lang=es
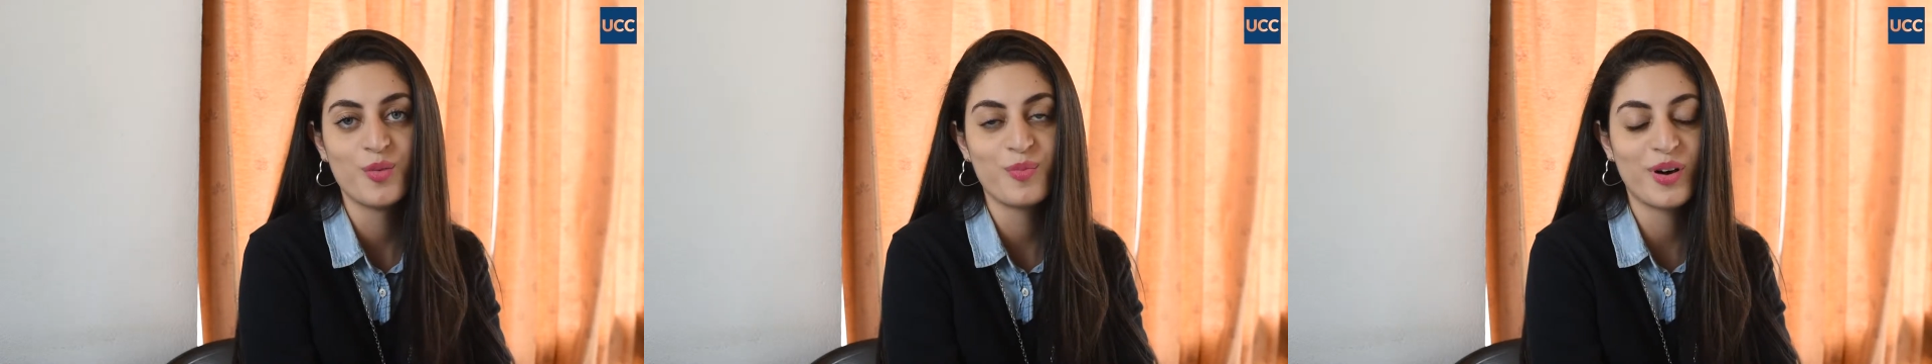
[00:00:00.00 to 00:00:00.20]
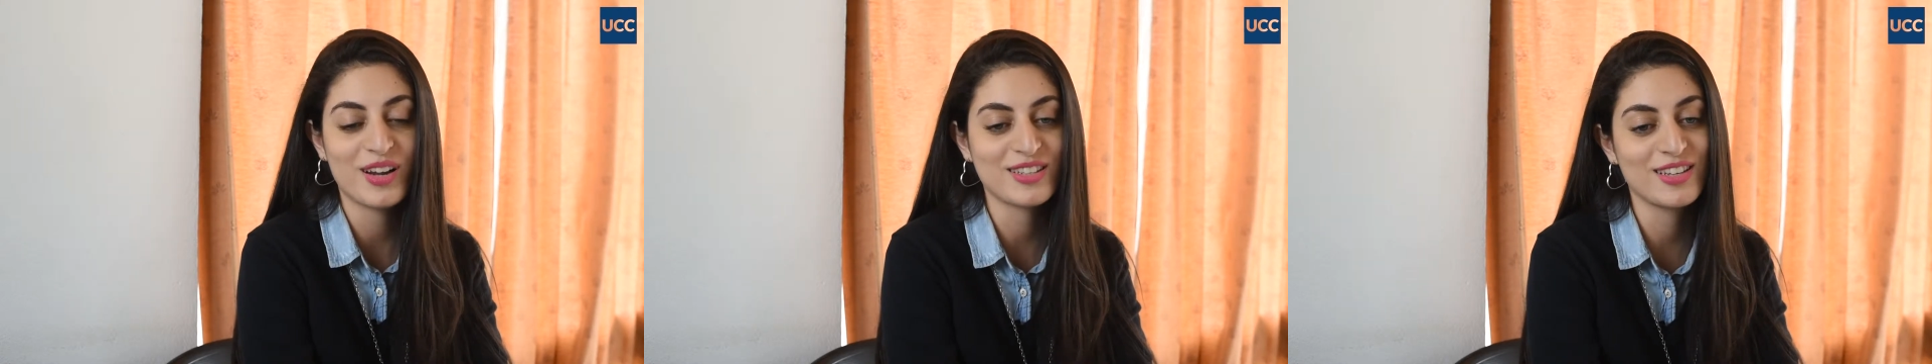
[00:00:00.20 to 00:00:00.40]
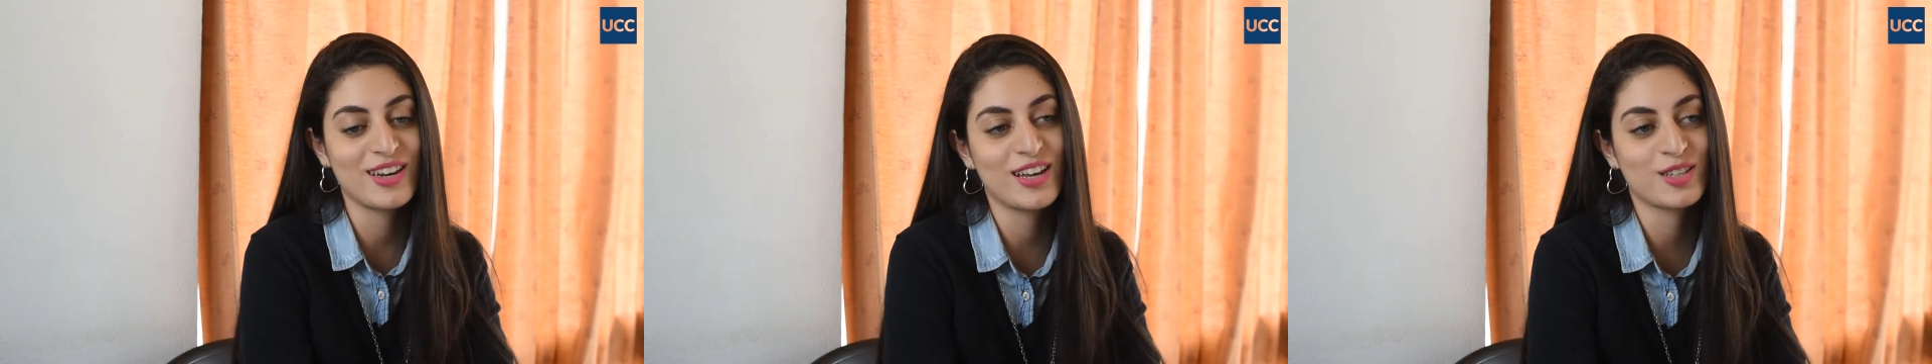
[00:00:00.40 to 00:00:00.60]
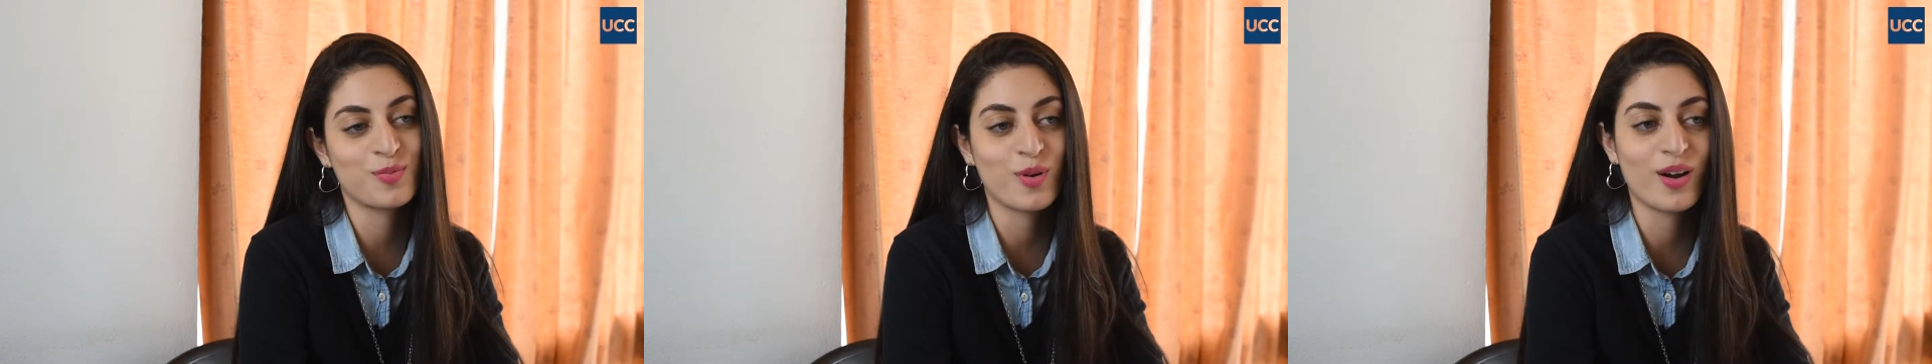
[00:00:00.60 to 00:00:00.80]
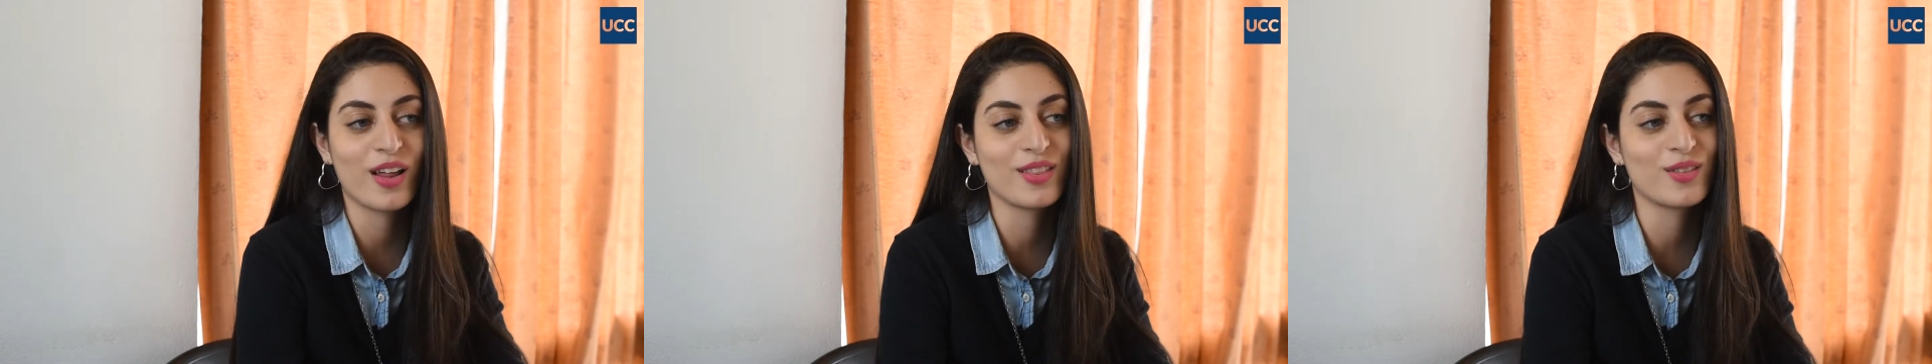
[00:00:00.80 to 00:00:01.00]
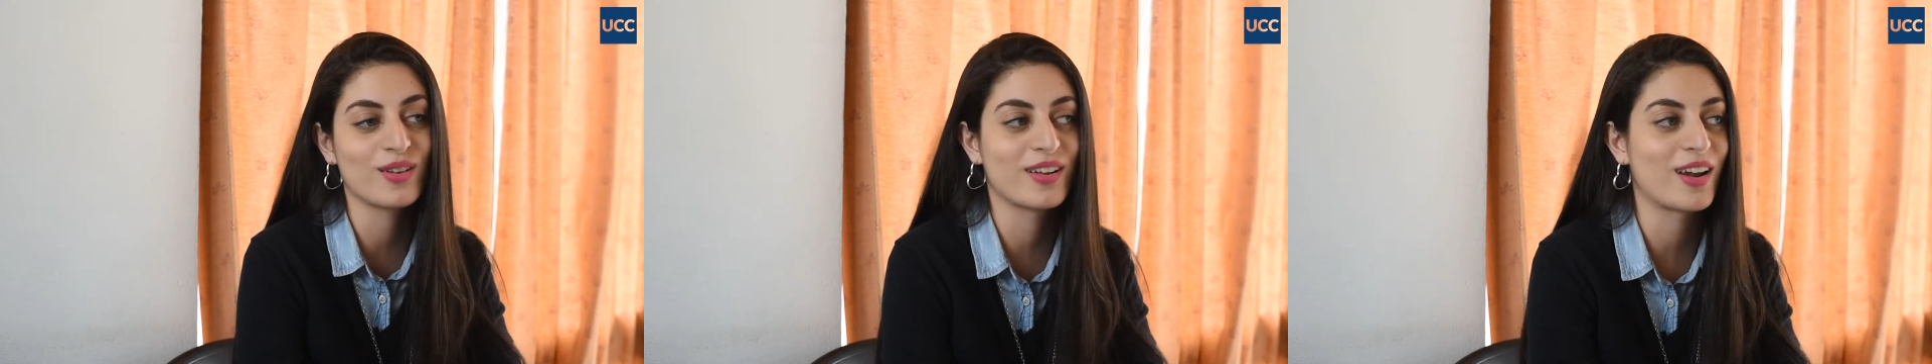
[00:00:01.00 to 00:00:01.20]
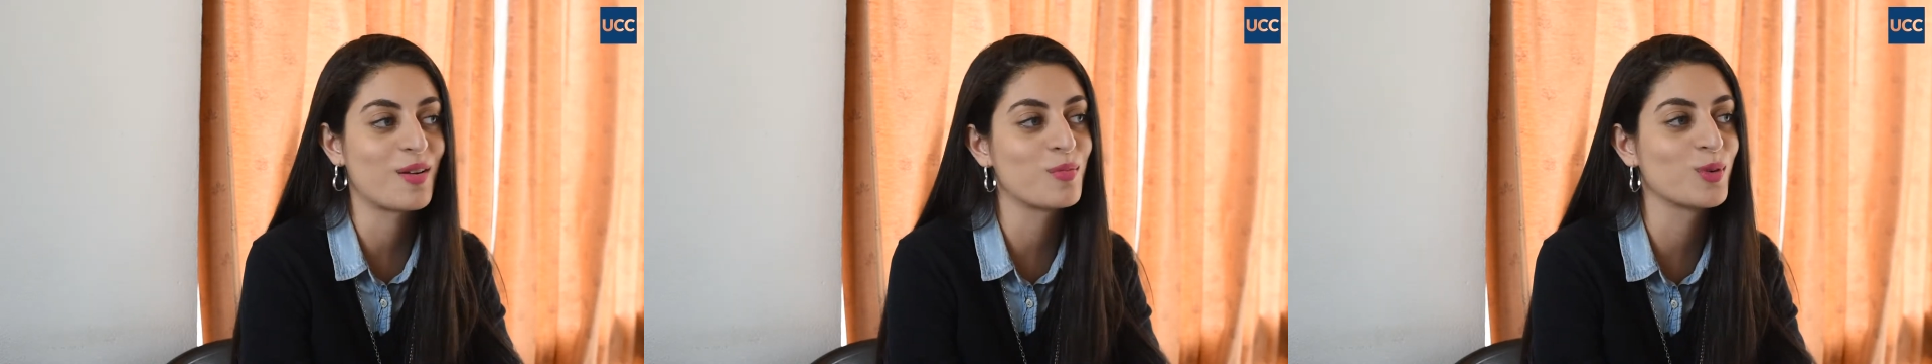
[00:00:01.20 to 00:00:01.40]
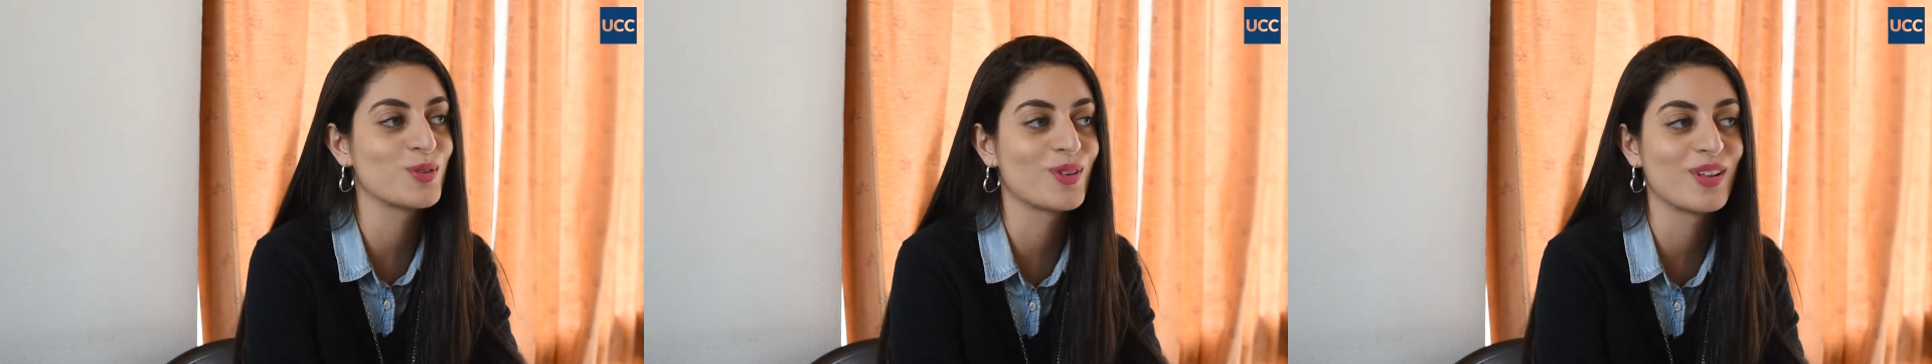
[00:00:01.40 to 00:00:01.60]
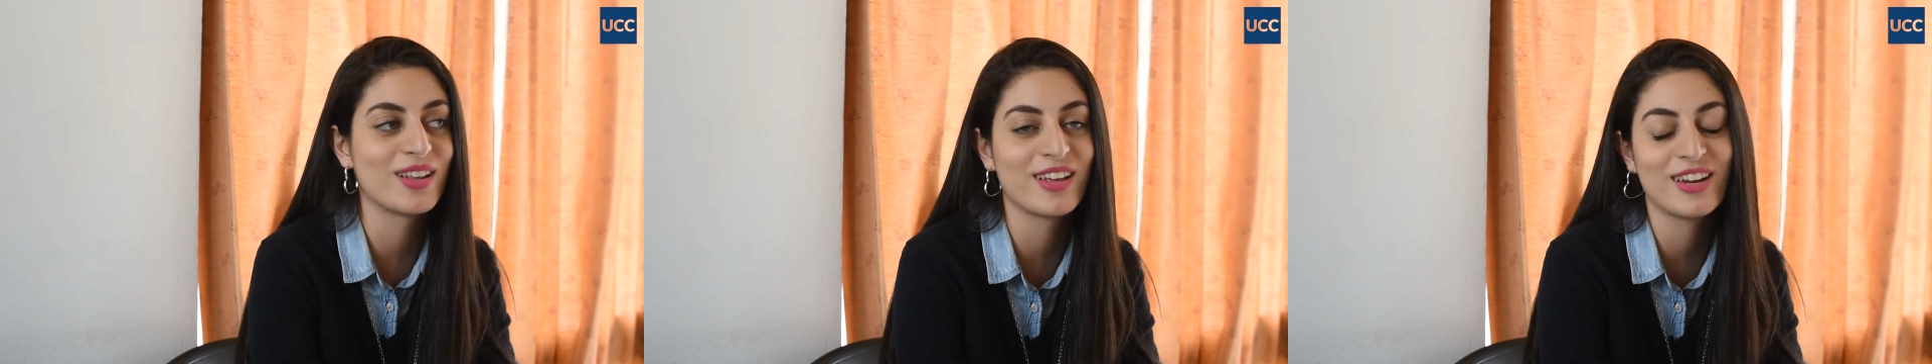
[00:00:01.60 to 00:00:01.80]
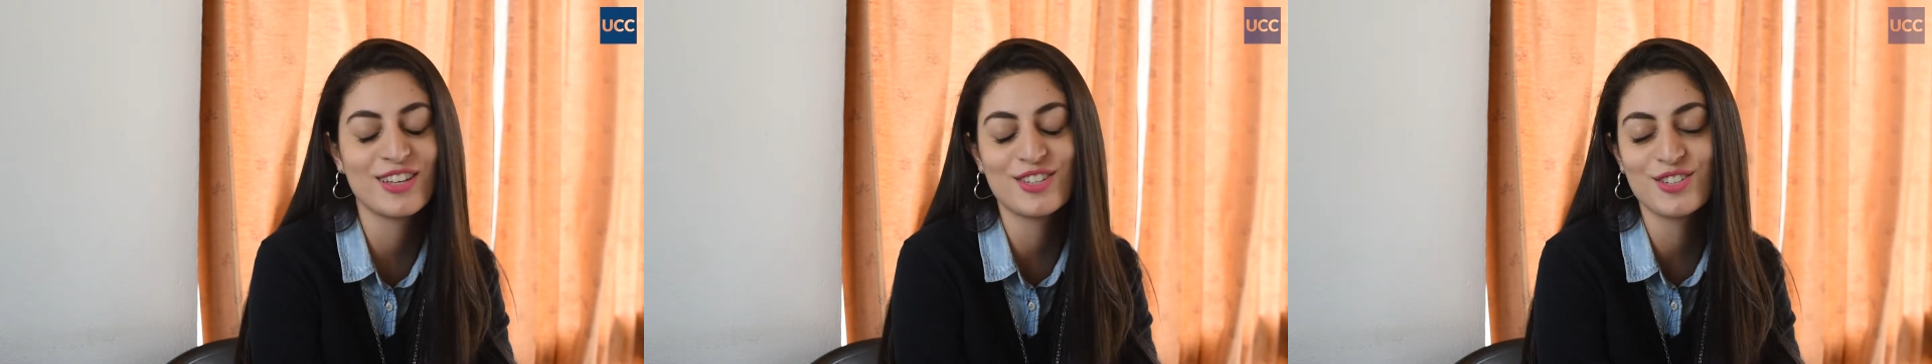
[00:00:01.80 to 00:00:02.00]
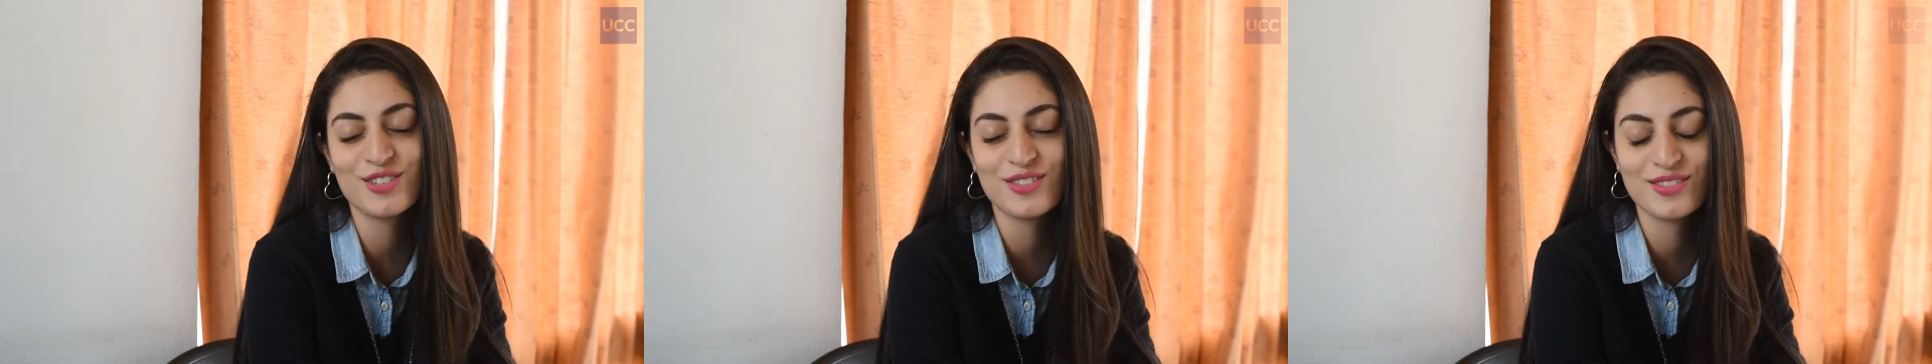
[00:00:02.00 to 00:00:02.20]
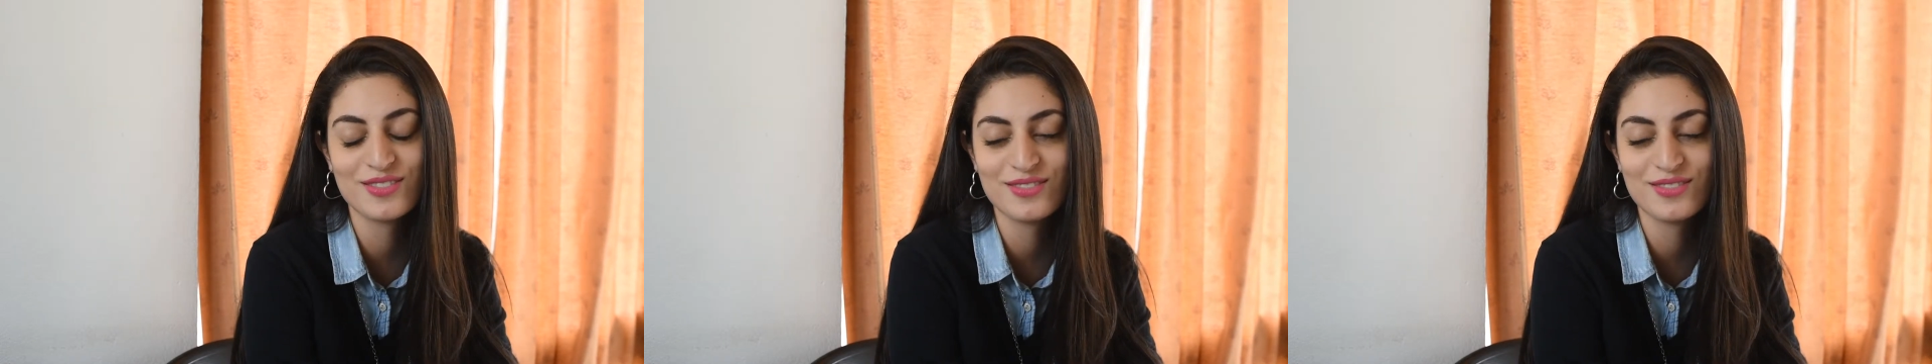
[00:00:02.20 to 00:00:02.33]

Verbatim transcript: para seguir explorando el gran mundo del derecho.